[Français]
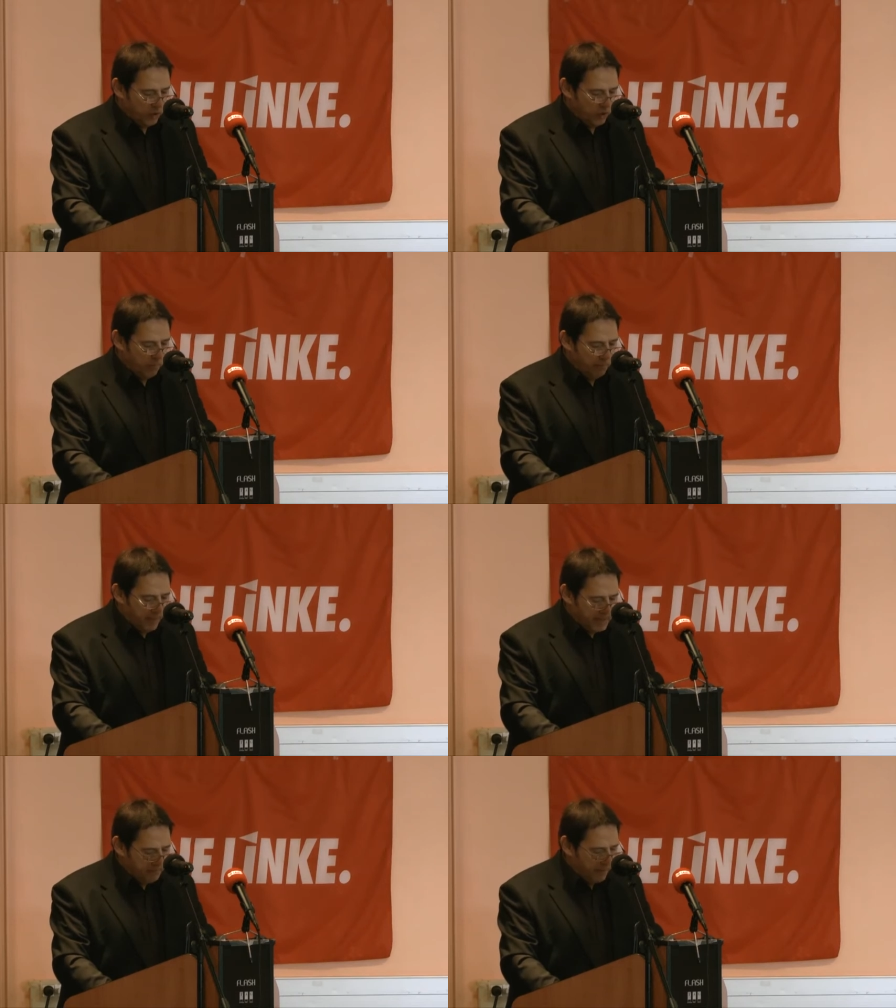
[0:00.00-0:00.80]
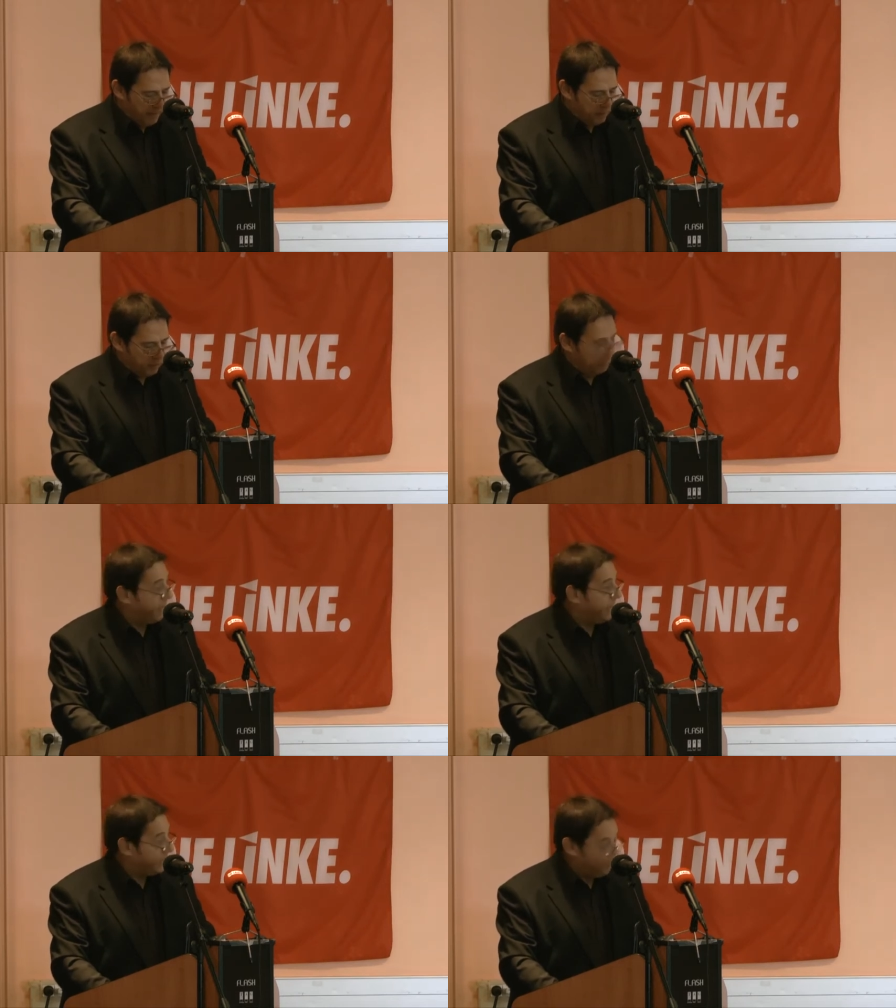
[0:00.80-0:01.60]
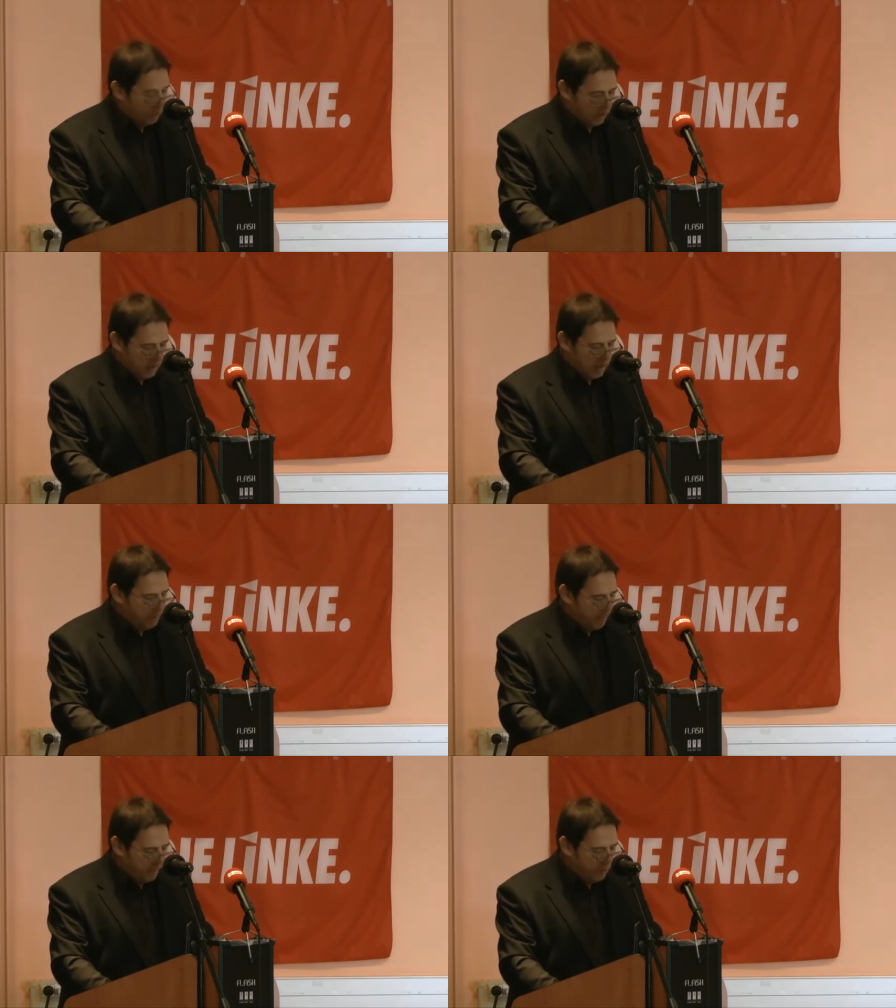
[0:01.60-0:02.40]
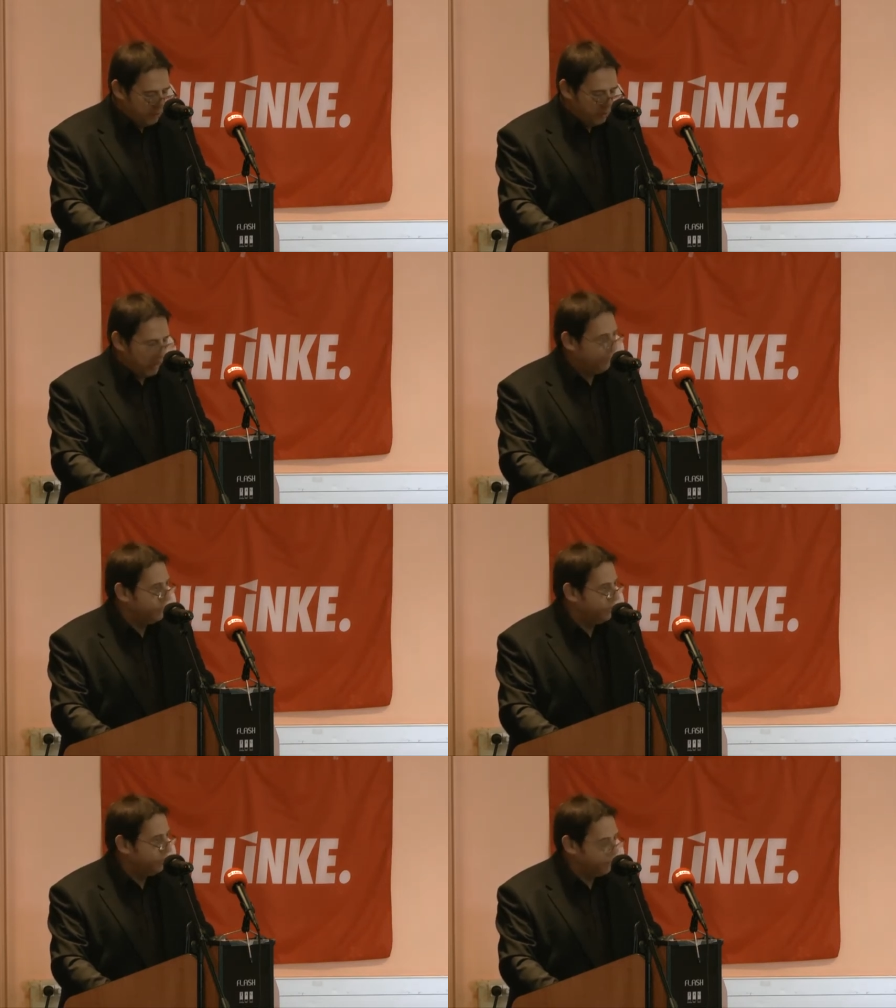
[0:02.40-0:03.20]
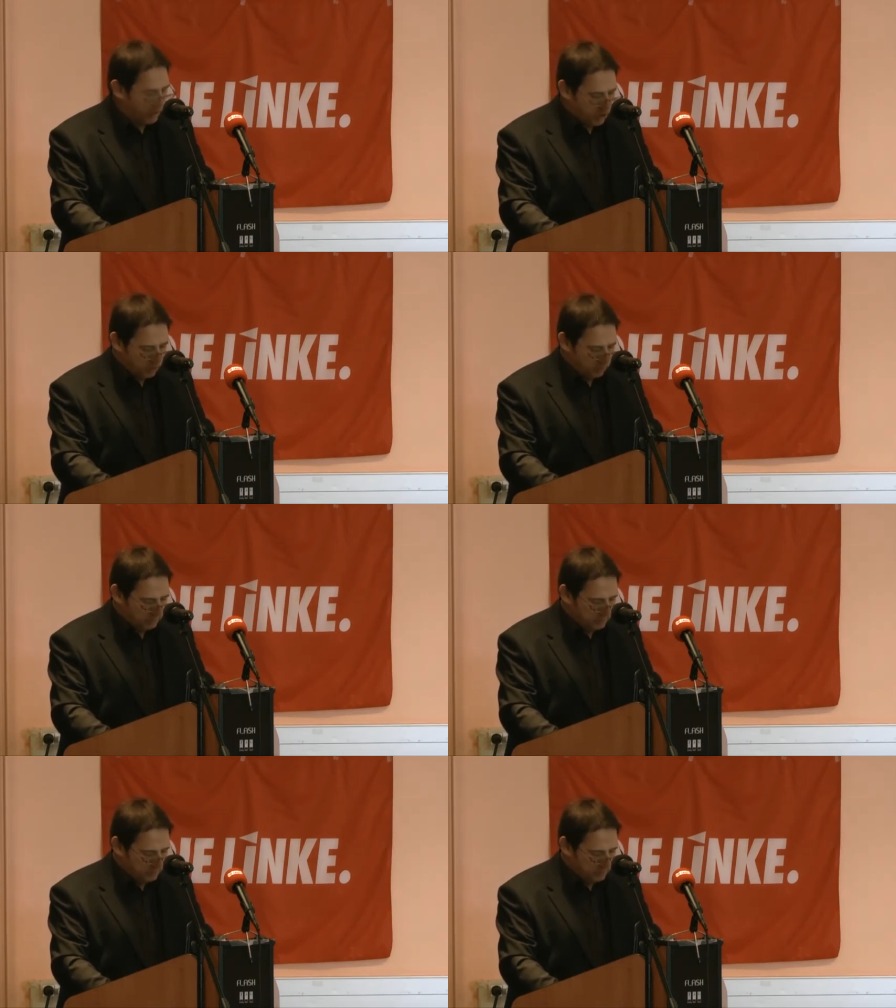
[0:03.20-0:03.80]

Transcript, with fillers: ne pèse pas pour ce prédateur, pas plus que l'avenir d'une région.